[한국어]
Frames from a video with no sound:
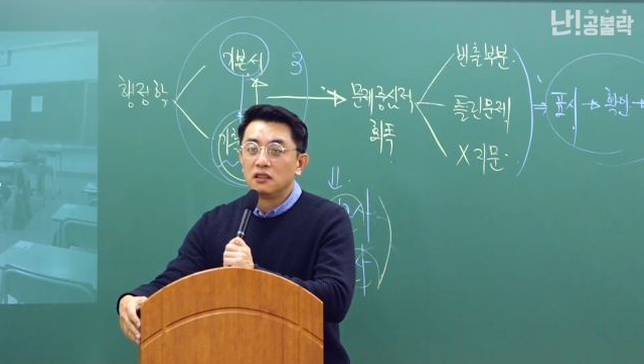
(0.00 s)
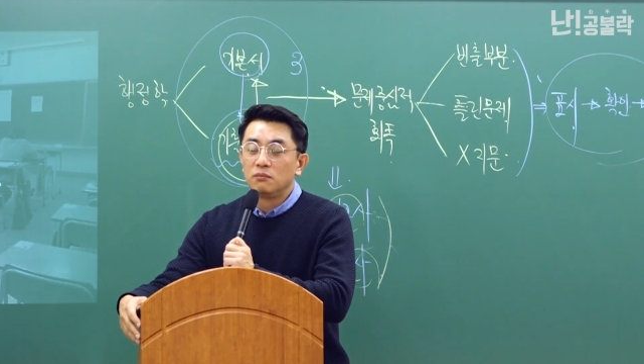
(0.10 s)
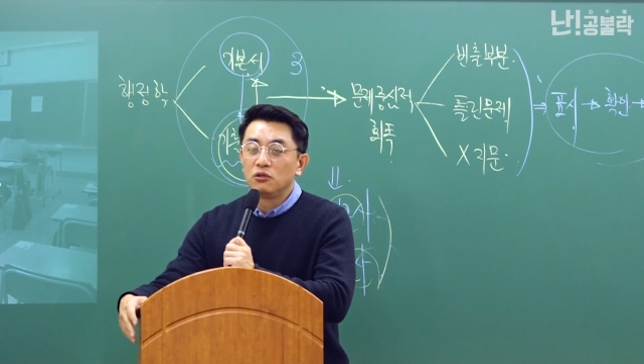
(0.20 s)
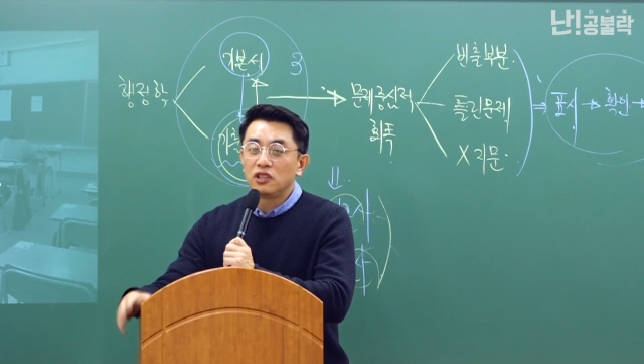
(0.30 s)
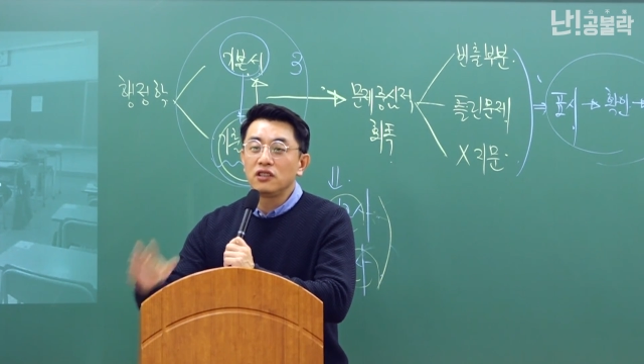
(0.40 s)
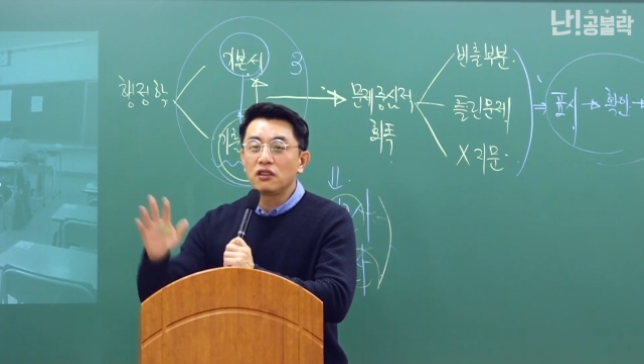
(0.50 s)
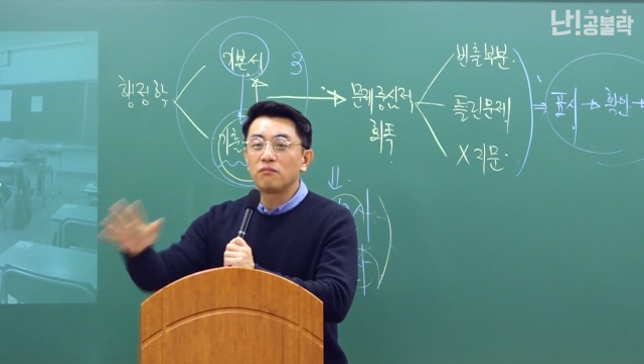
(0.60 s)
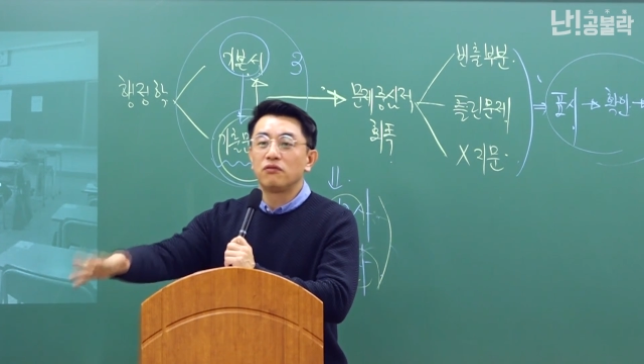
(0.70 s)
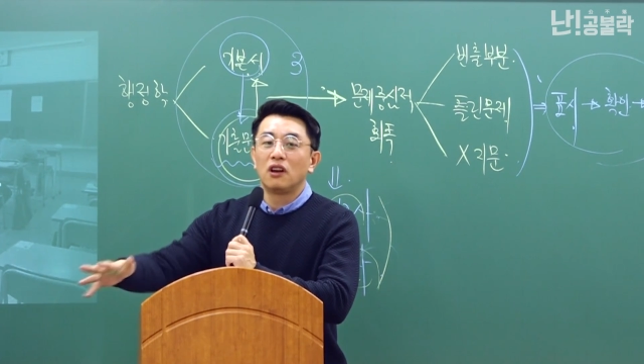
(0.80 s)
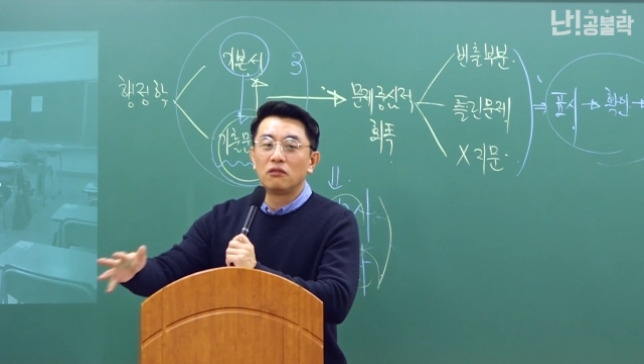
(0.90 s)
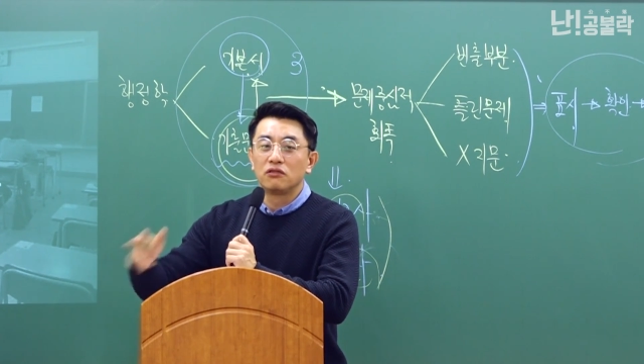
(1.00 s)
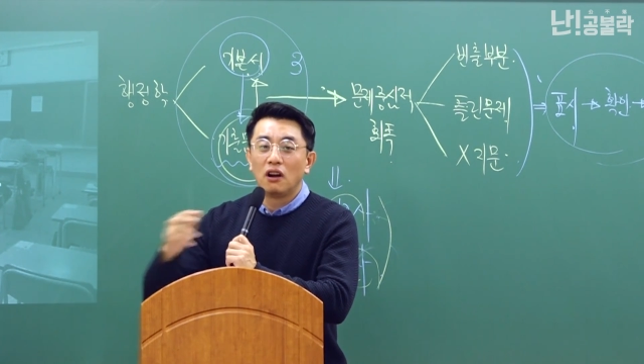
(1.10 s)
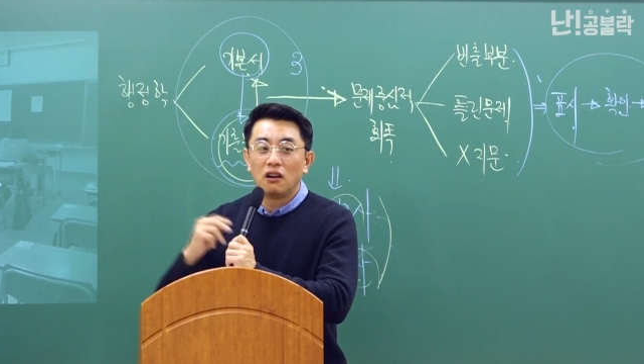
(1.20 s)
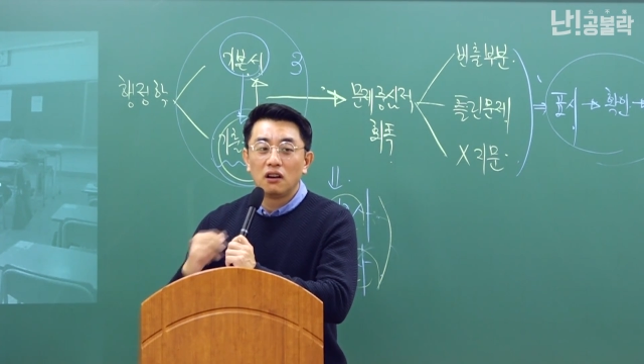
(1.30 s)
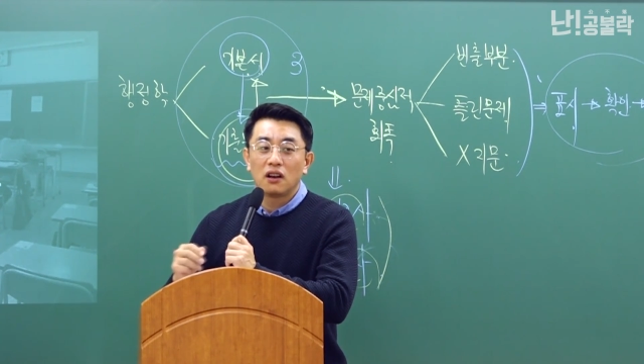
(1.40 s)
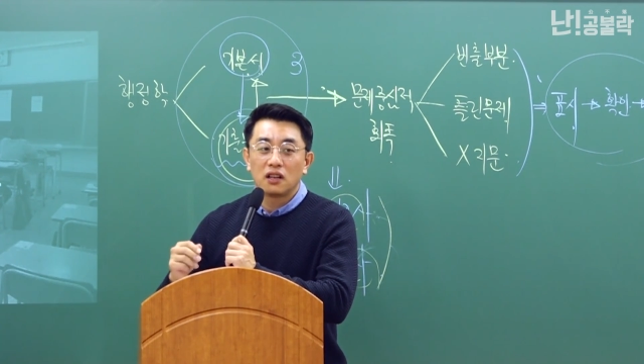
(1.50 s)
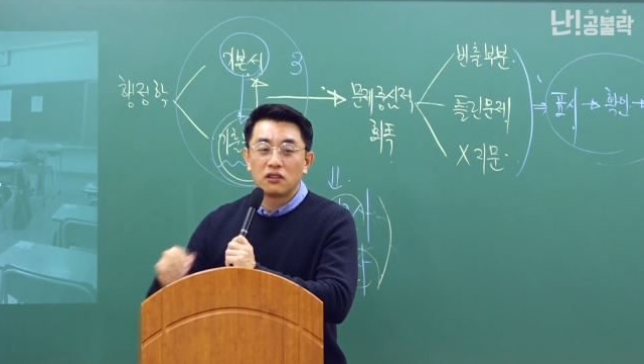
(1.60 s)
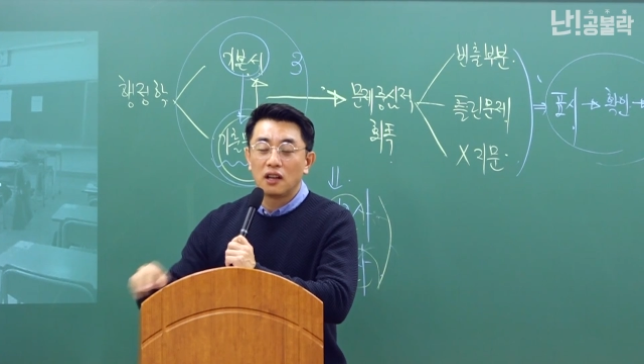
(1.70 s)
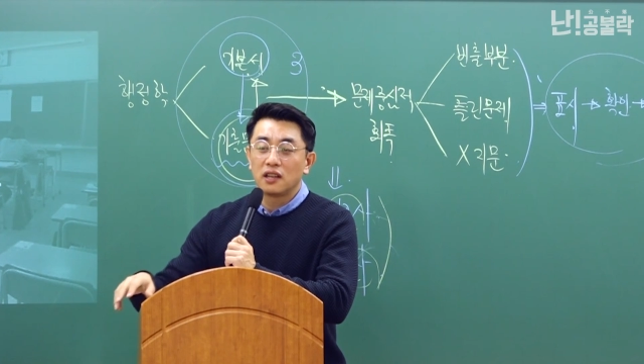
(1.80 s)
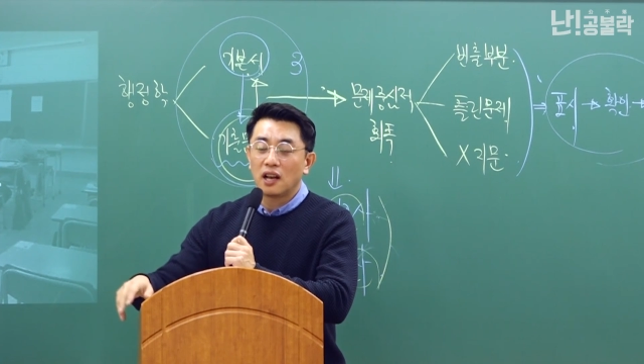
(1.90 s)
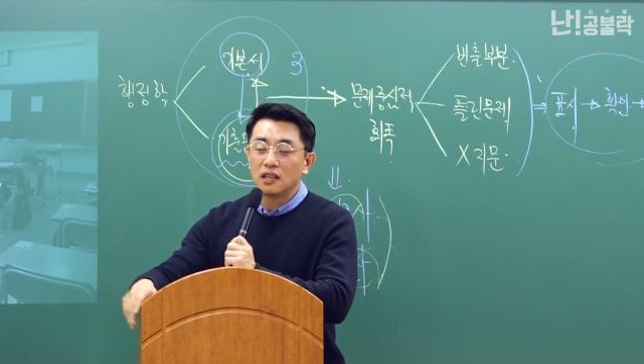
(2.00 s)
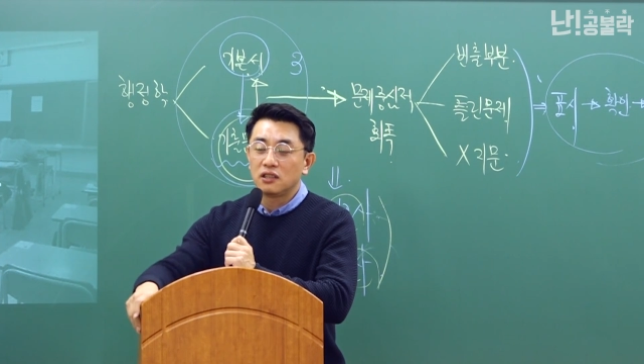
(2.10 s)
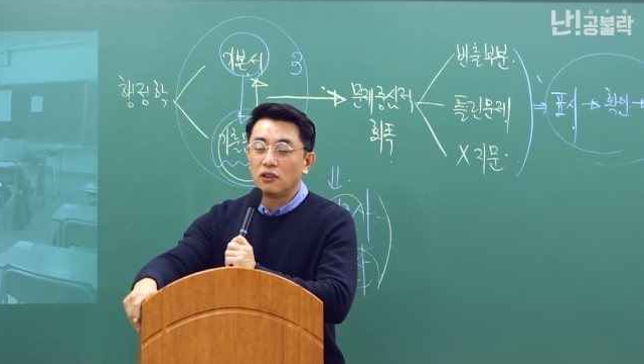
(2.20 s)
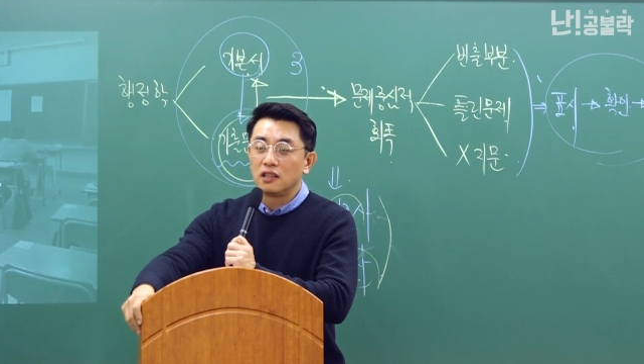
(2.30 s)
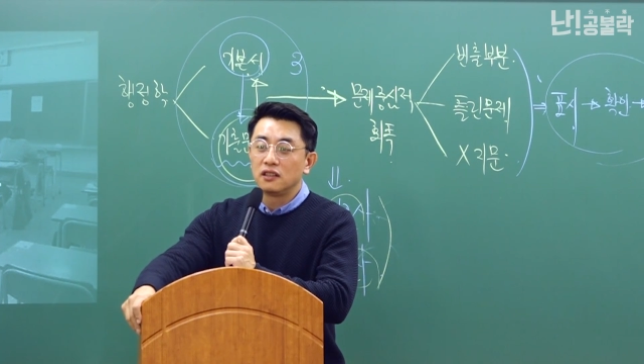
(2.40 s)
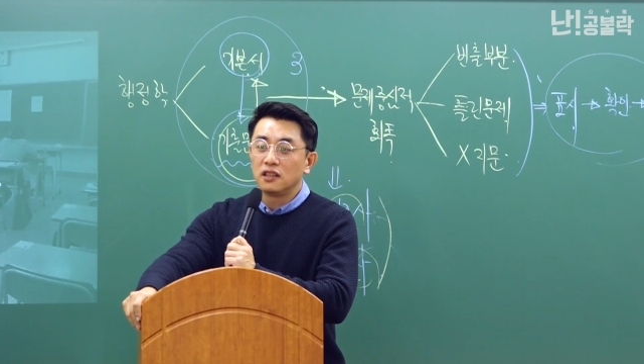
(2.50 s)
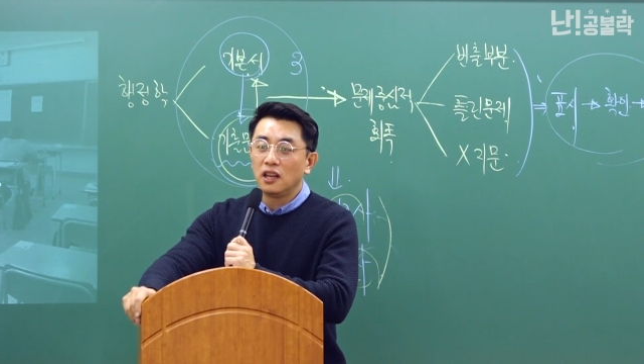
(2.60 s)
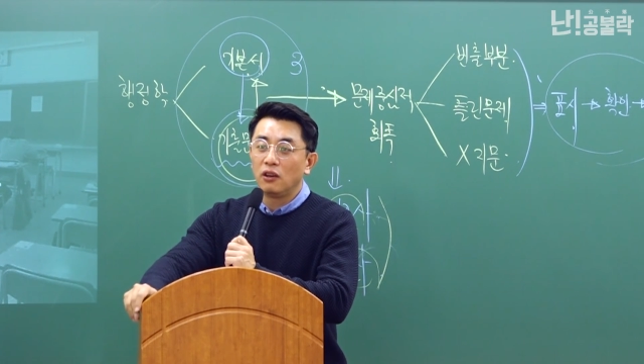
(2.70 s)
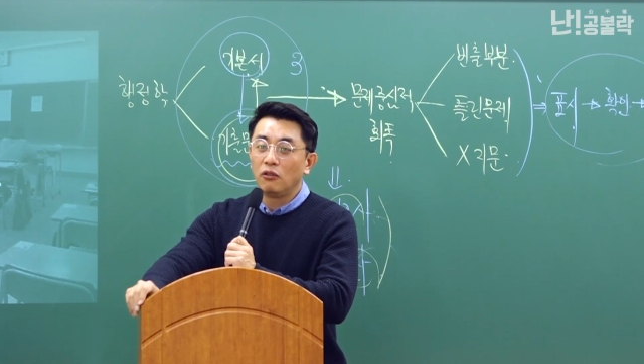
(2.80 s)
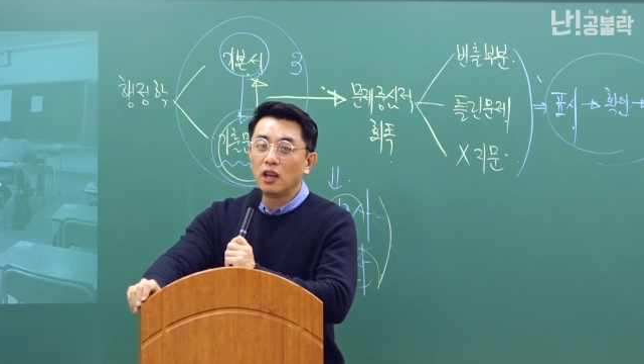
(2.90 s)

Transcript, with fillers: 그분 친척분하고 저 저한테 같이 왔는데